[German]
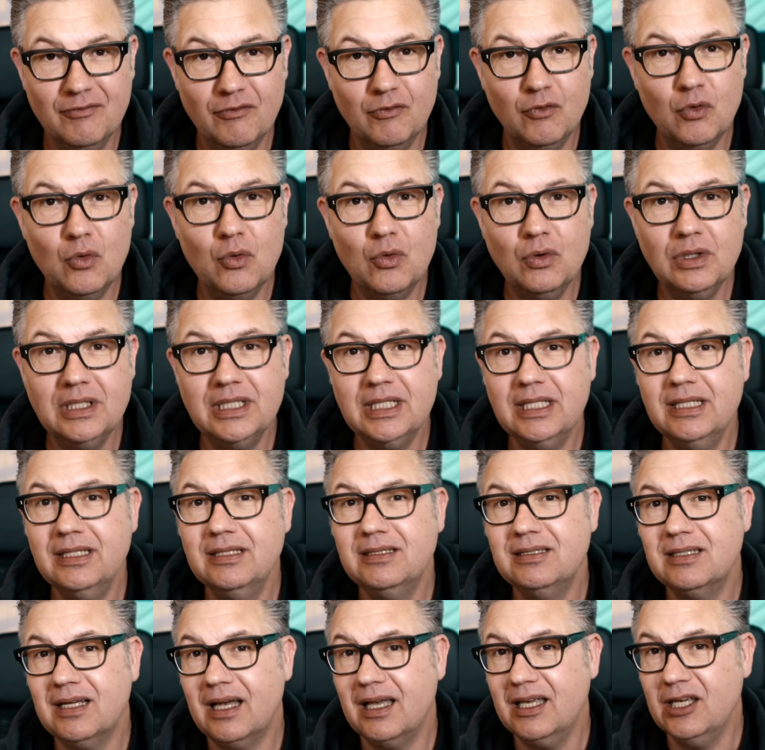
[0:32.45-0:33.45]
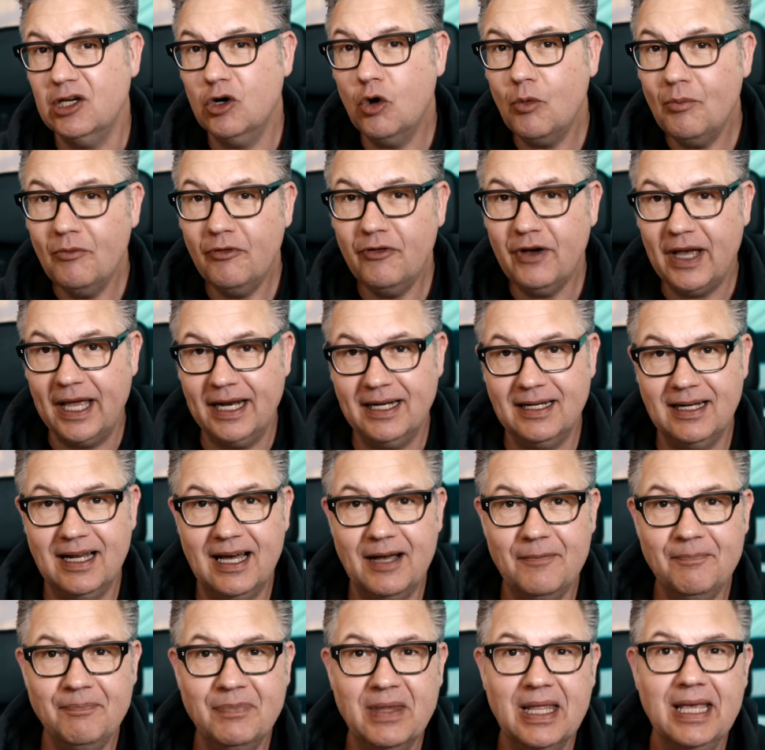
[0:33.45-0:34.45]
wo die
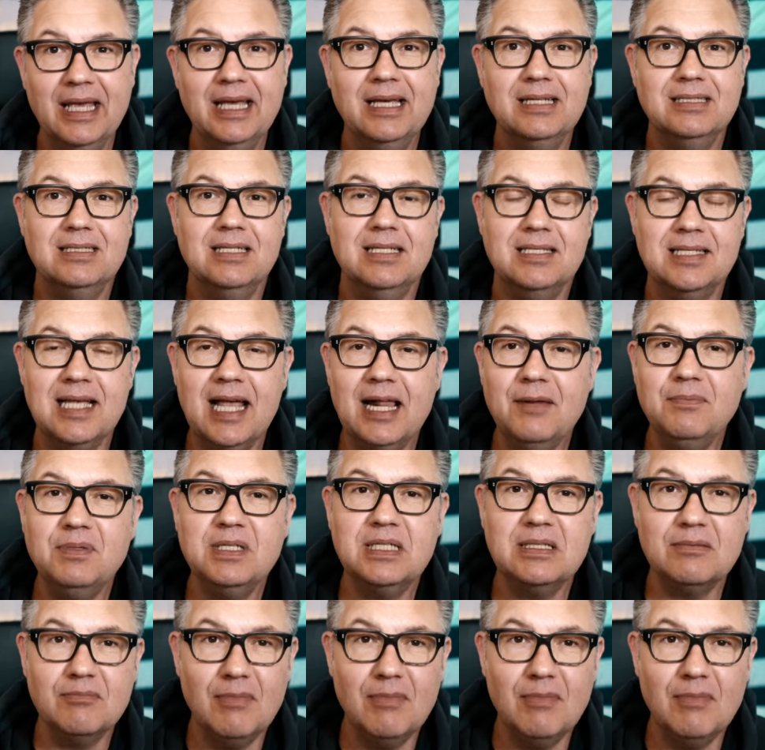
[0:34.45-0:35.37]
Triumphhändler selbst